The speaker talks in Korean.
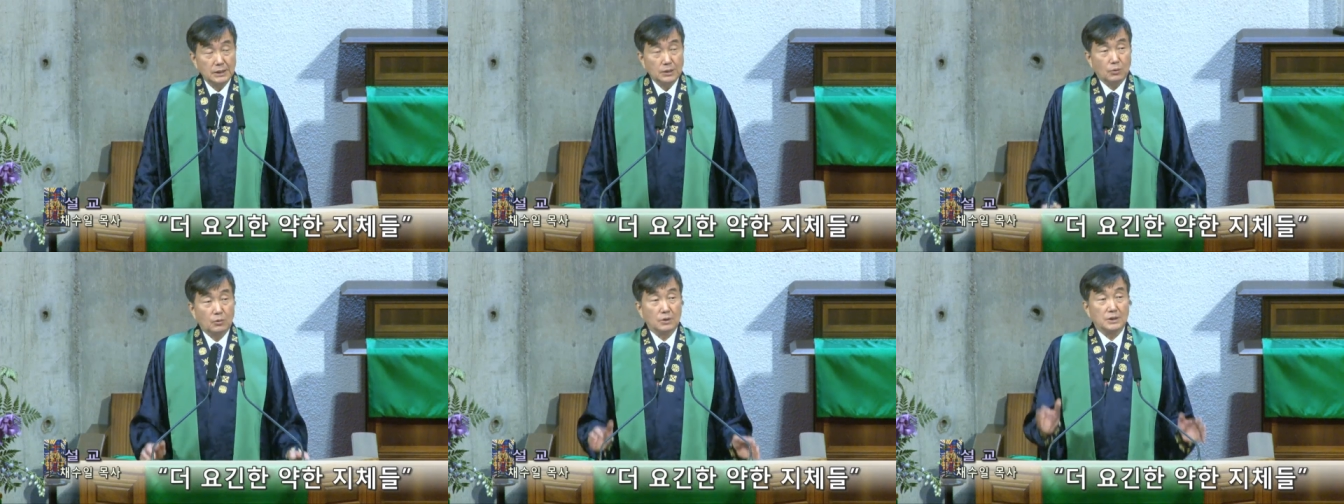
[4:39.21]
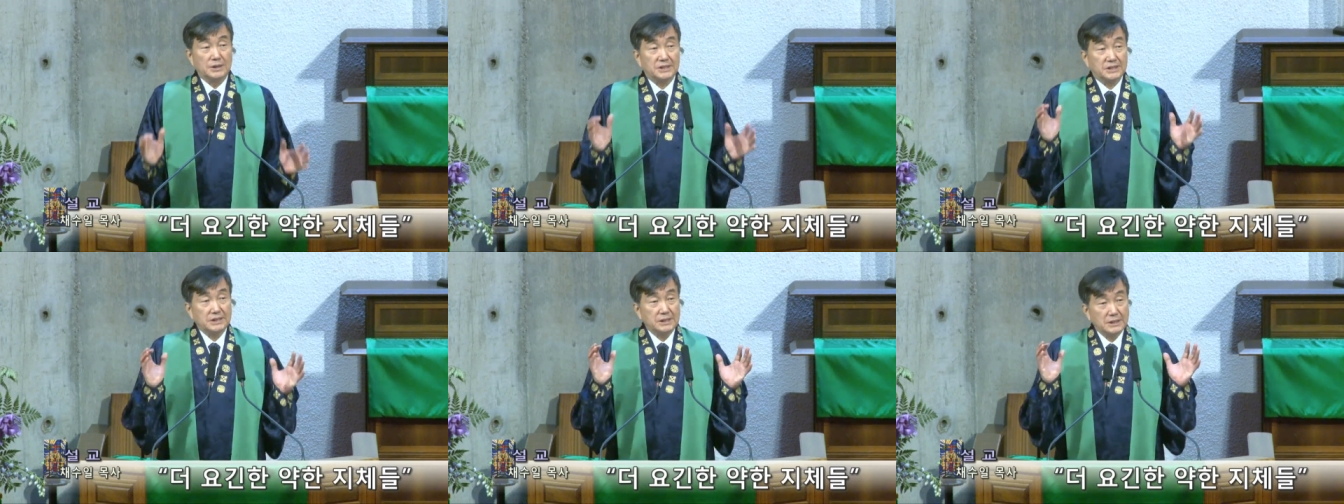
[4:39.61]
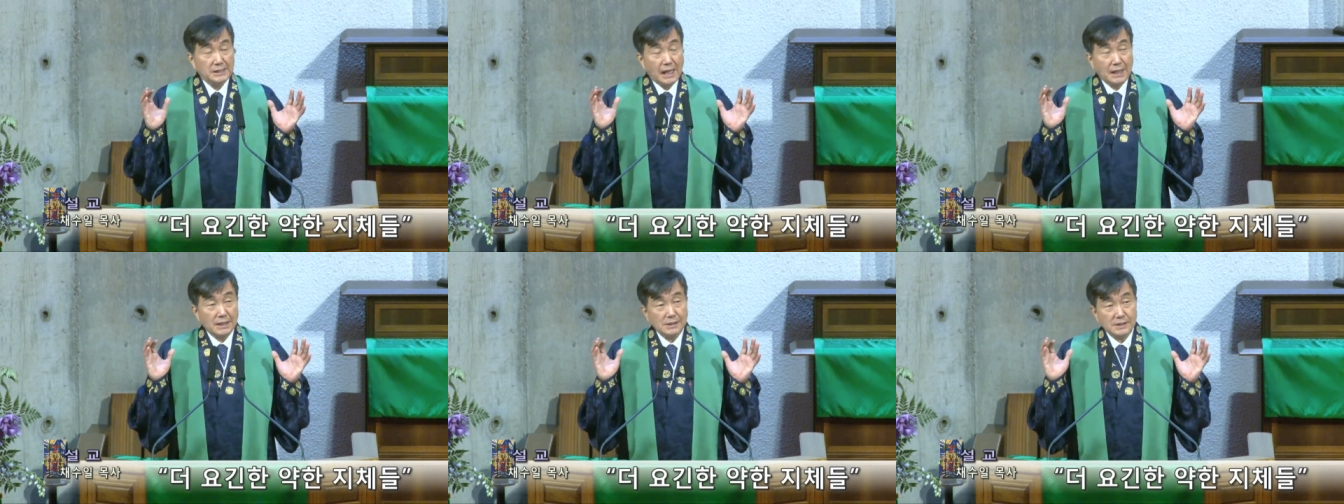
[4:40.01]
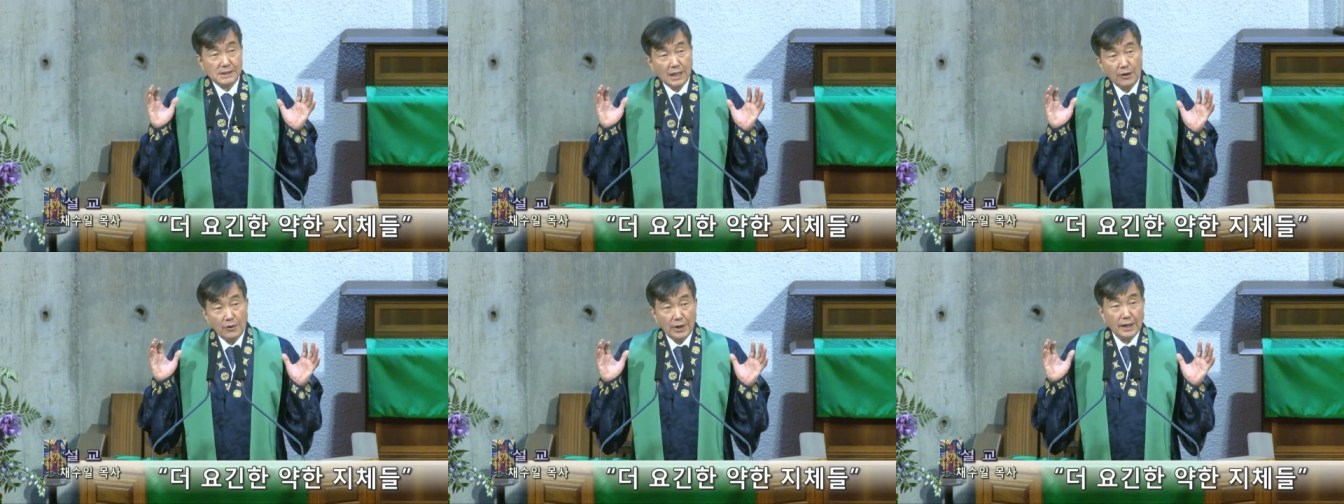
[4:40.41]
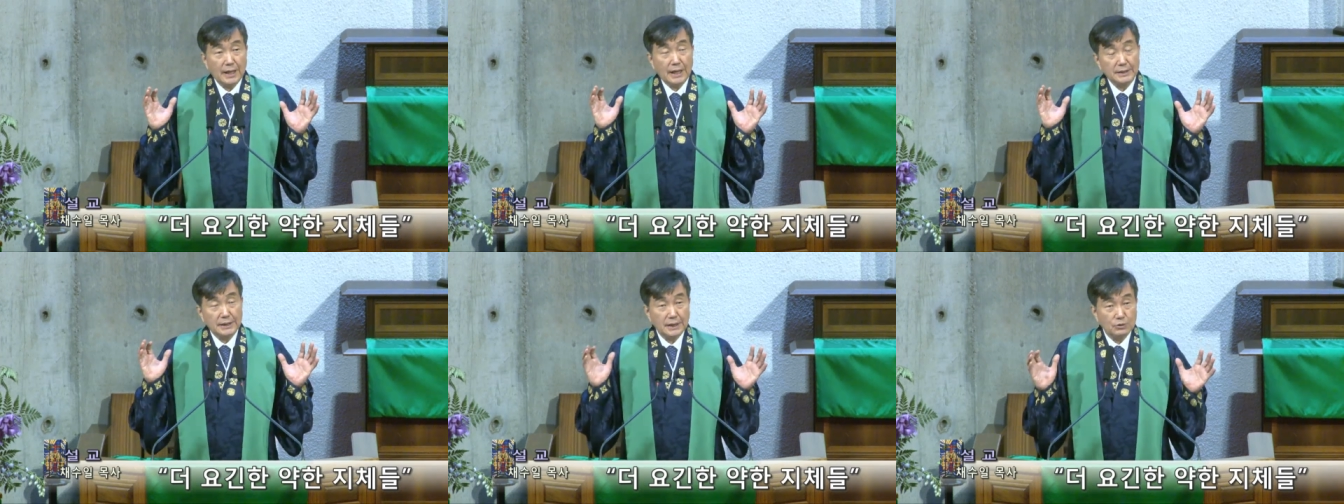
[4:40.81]
오늘 시장
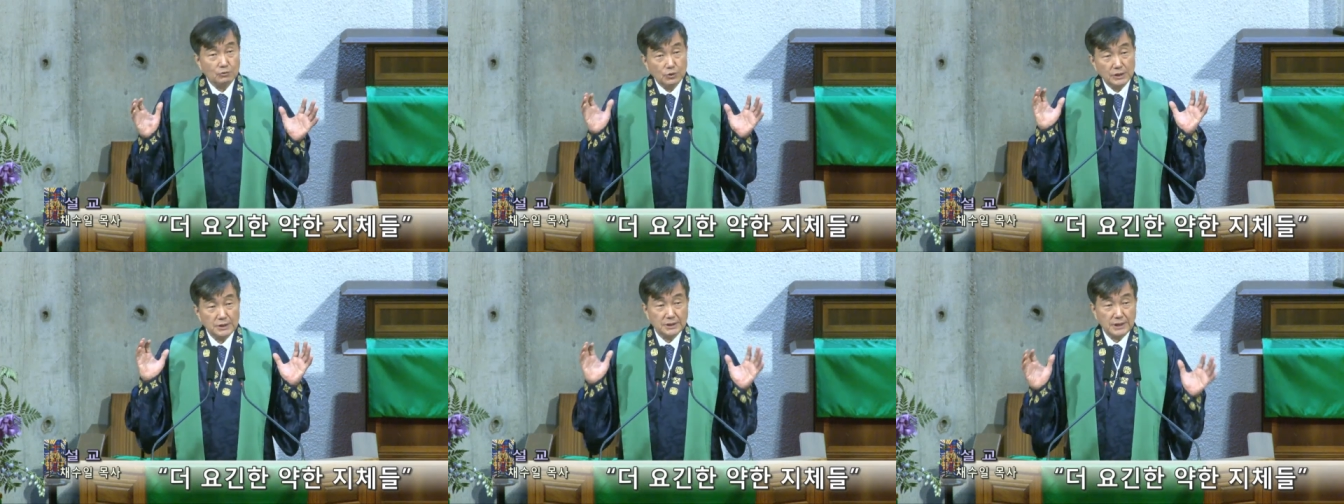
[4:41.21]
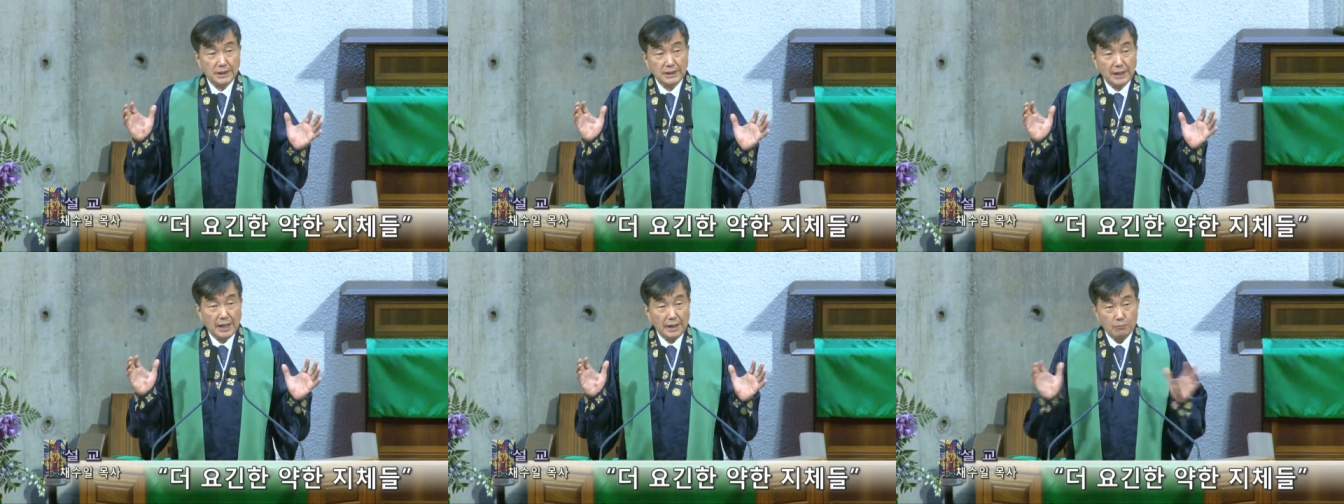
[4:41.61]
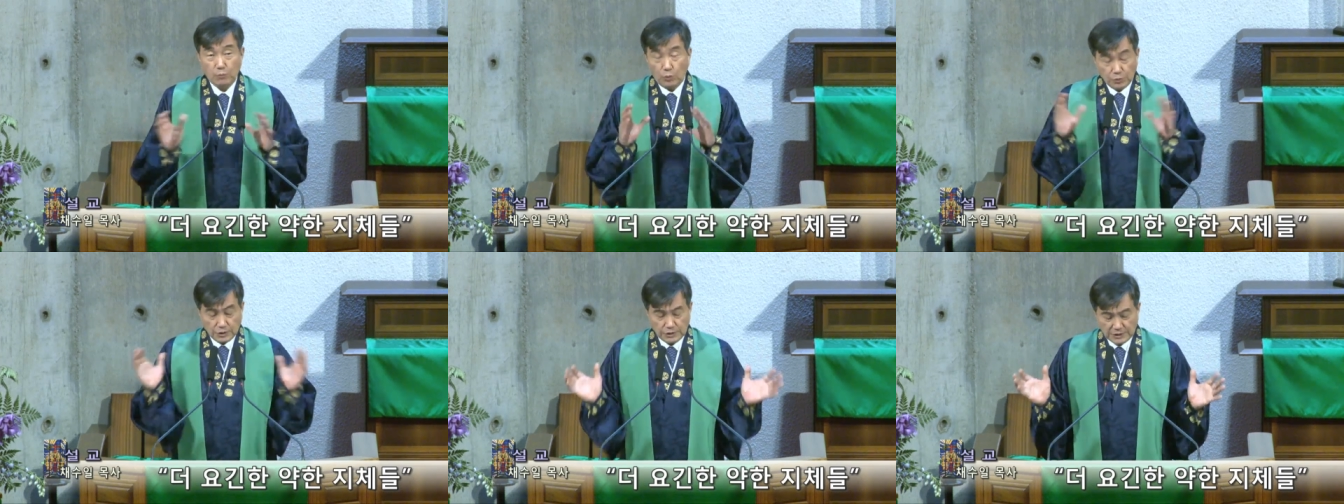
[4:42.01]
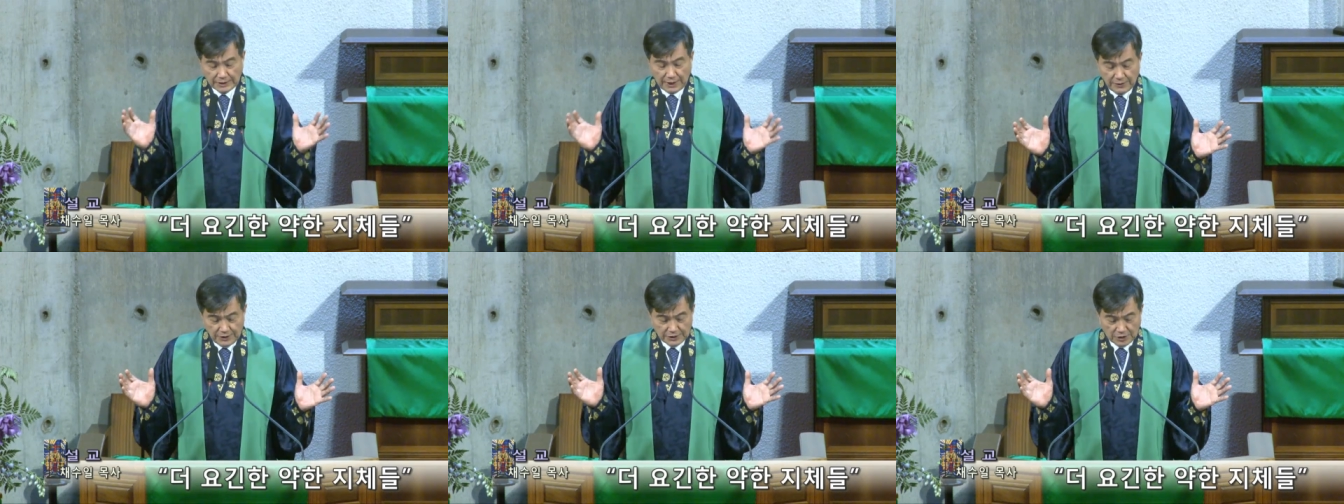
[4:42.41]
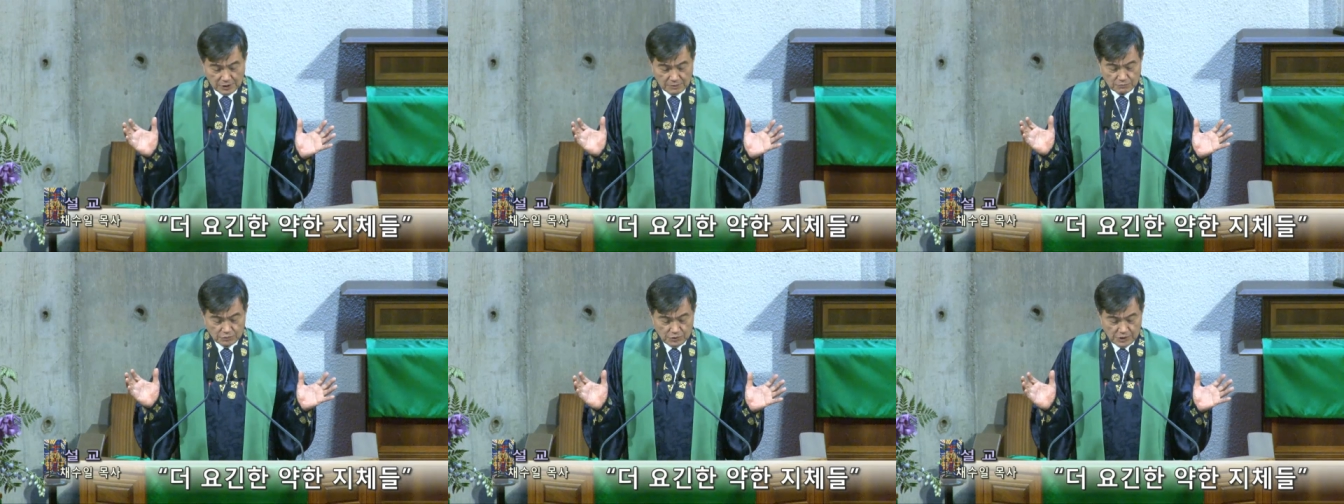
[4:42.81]
사회가 된 우리 세대의 모든
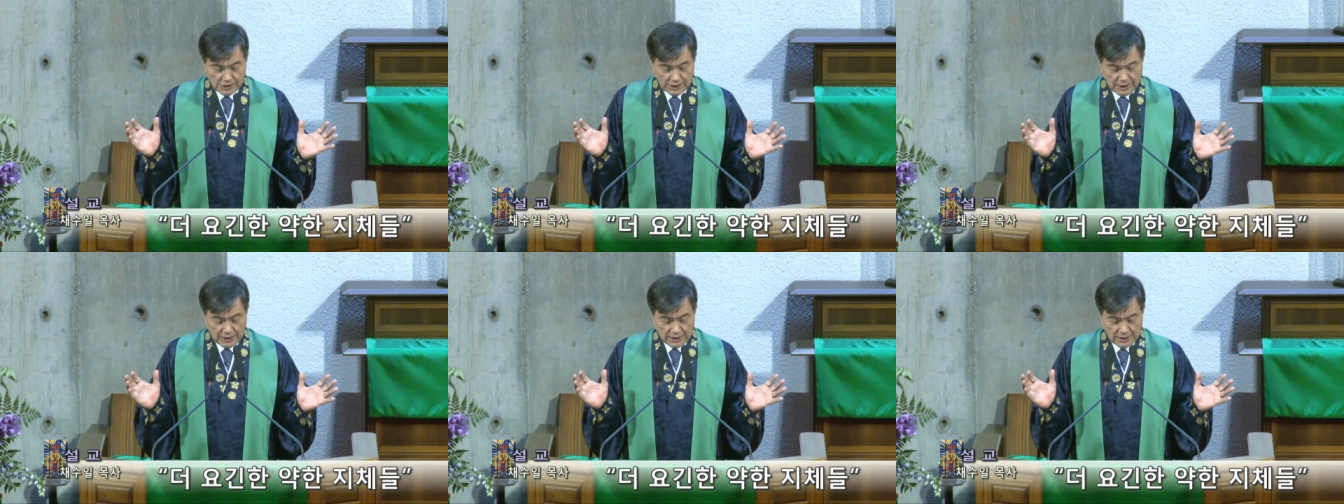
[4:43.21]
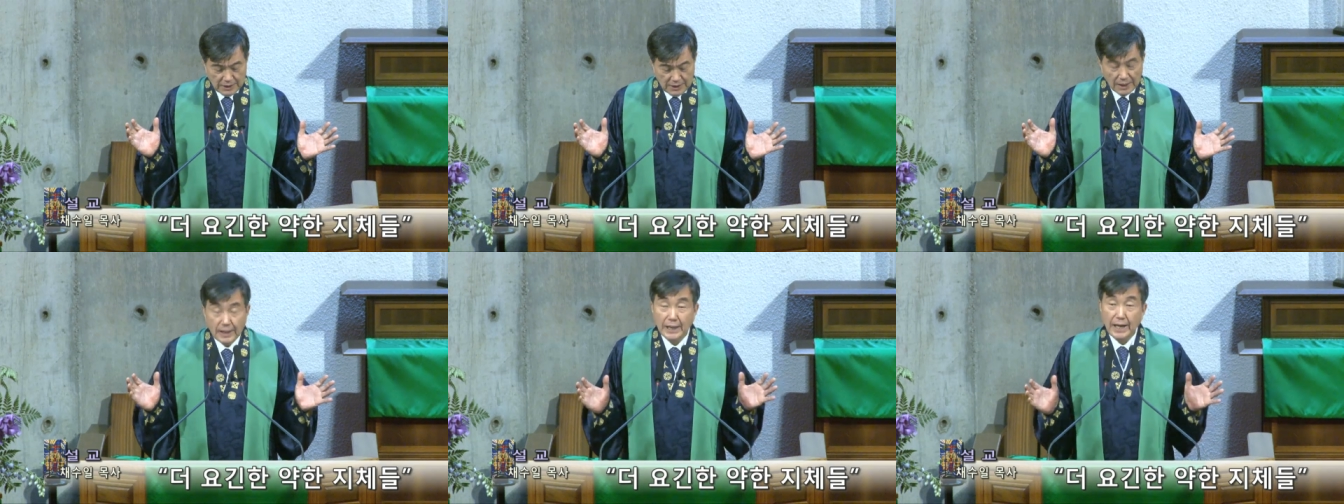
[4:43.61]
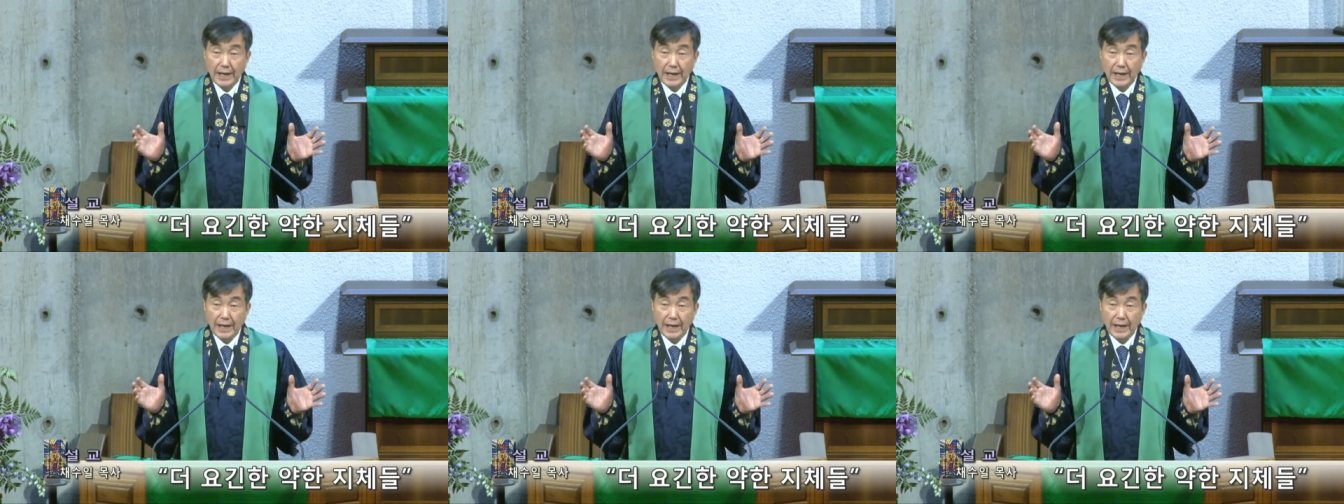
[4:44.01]
사회적 문제를